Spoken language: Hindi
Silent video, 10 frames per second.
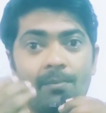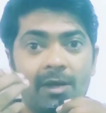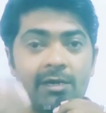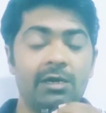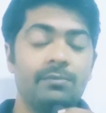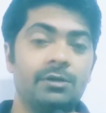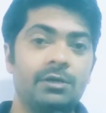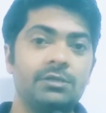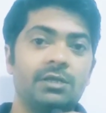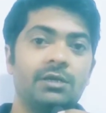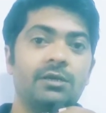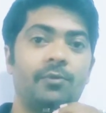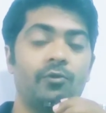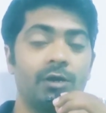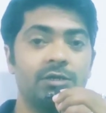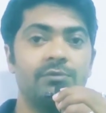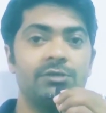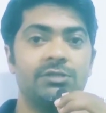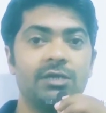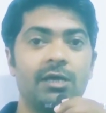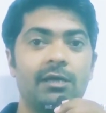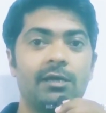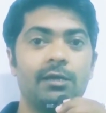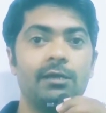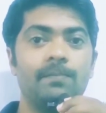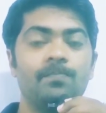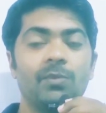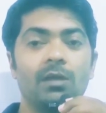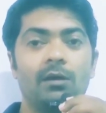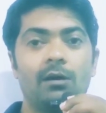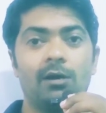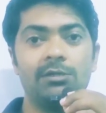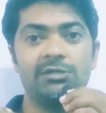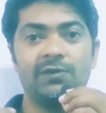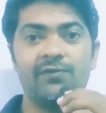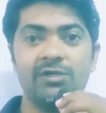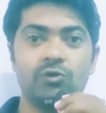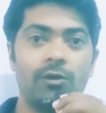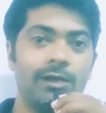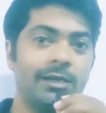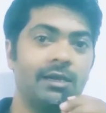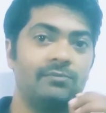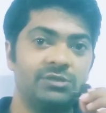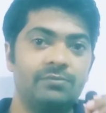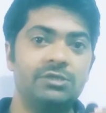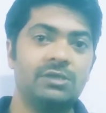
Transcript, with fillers: मार्केट में कई तरह के प्रोडक्ट भी इसके आ रहे हैं जैसे फ़िश ऑयल के नाम से भी